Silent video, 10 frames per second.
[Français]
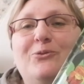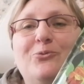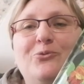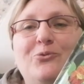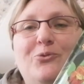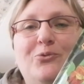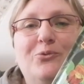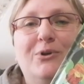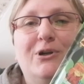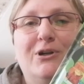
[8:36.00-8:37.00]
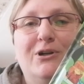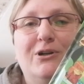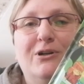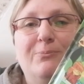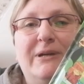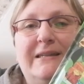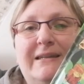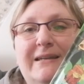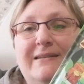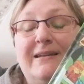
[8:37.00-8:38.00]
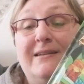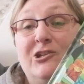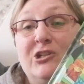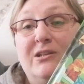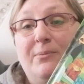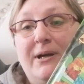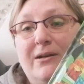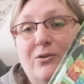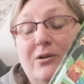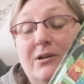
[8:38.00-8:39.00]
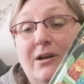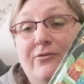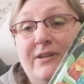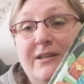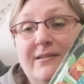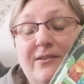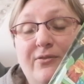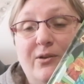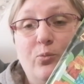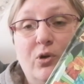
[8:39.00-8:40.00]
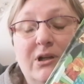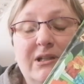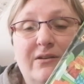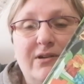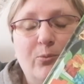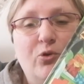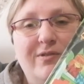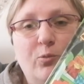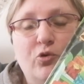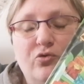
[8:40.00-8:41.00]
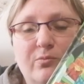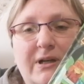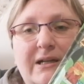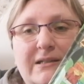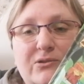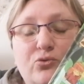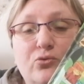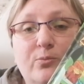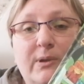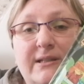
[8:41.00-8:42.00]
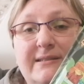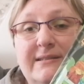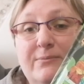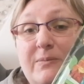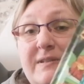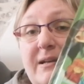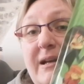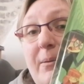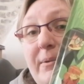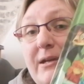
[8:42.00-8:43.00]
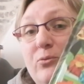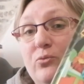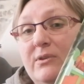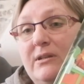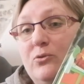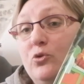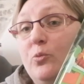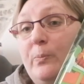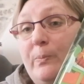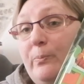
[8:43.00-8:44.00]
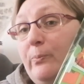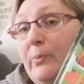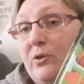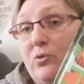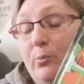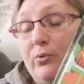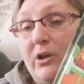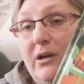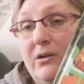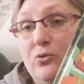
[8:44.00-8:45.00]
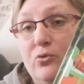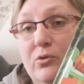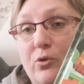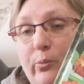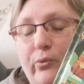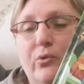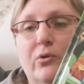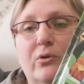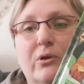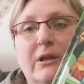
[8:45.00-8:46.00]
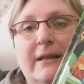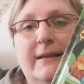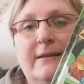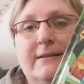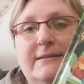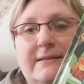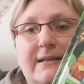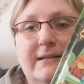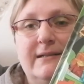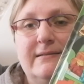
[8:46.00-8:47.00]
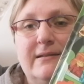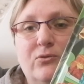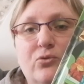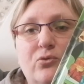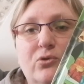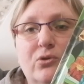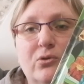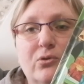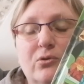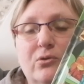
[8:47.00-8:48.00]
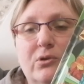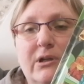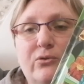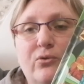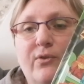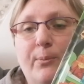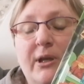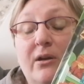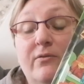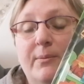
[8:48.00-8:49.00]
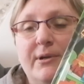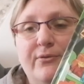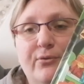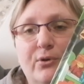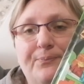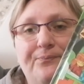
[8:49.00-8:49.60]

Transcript: et donc du coup, ben il a déjà des mal à finir ses fins de mois, il a vraiment, vraiment du mal et tout. Ben, la mère d'Ondine ne perçoit plus rien, ne lui donne plus de sa, sa truc, la truc familiale, enfin bref.